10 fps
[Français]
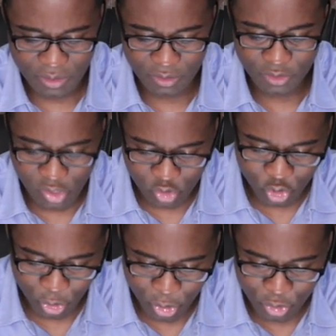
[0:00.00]

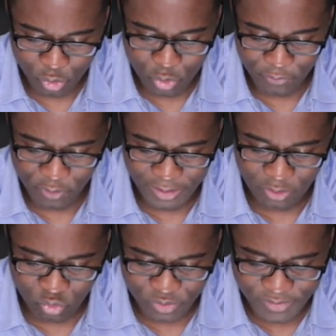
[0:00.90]
dangereux, nous devons être
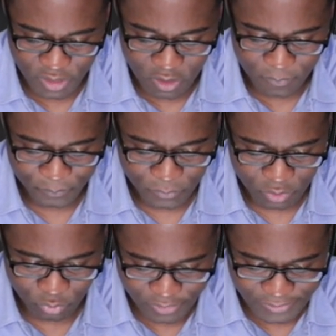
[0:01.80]
conscients de
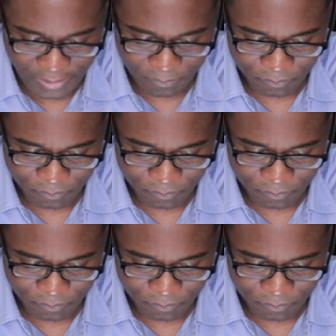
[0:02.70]
ça.